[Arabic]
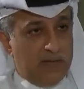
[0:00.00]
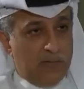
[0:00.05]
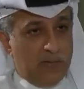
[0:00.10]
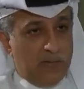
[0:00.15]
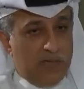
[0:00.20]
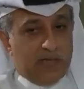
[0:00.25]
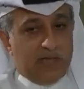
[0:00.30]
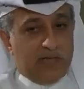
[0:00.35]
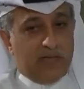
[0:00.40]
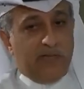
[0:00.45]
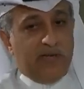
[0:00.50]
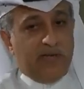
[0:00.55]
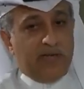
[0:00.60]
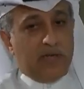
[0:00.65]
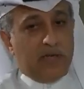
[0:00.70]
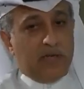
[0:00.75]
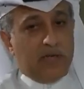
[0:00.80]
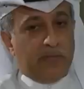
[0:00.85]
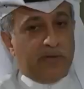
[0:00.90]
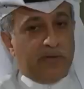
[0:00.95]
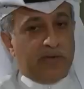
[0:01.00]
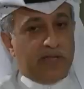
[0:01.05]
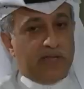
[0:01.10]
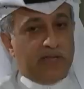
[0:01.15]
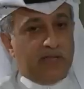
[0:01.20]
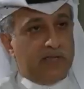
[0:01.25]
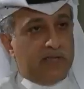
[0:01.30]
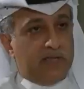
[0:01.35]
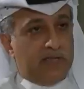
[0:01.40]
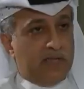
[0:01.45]
واللي طبعا
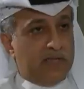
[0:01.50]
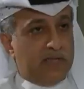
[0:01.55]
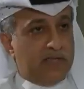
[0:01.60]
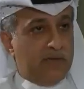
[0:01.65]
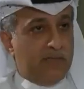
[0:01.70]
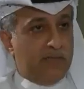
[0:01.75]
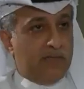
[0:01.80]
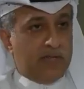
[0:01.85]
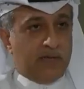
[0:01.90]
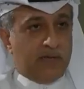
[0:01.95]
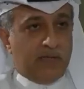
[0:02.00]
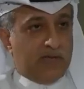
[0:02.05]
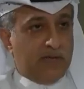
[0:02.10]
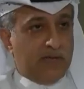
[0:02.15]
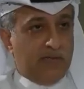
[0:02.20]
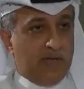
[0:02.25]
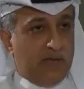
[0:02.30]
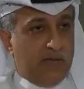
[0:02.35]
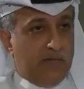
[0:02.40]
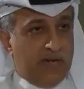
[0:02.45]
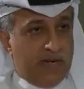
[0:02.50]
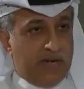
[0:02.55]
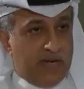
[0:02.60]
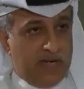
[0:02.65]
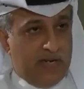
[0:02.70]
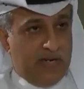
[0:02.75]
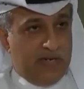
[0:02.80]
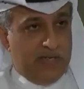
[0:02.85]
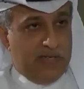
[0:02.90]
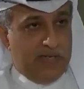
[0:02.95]
الخبرات اللي يستجلبها يمكن من
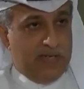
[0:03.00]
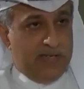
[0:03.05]
برا